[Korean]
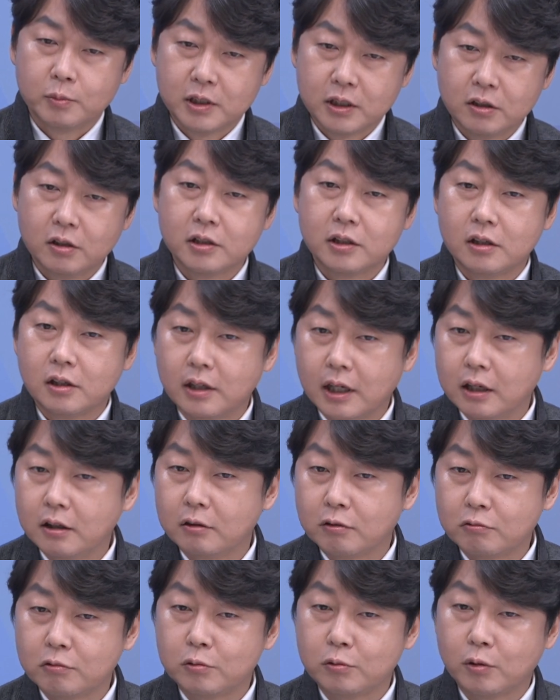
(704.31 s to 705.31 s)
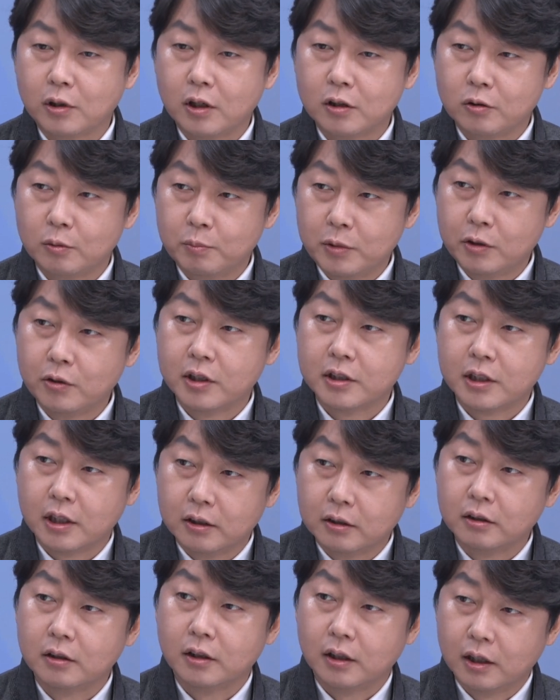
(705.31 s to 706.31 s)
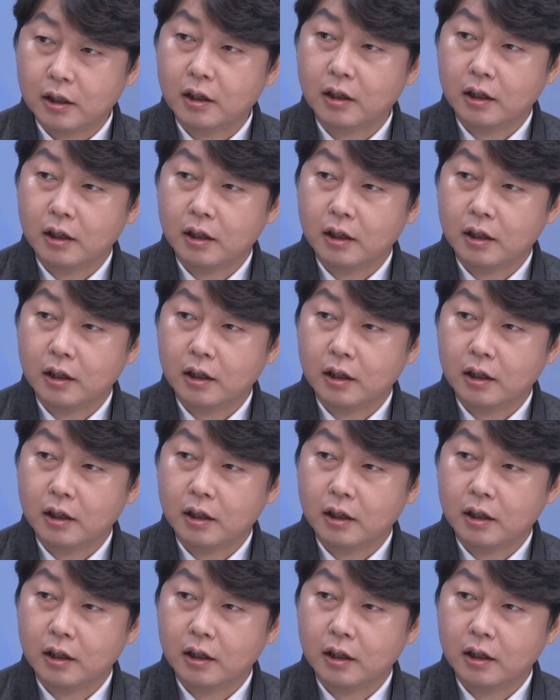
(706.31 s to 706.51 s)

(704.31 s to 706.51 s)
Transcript: 시너지를 내는 구조가 좀 필요하지 않는가.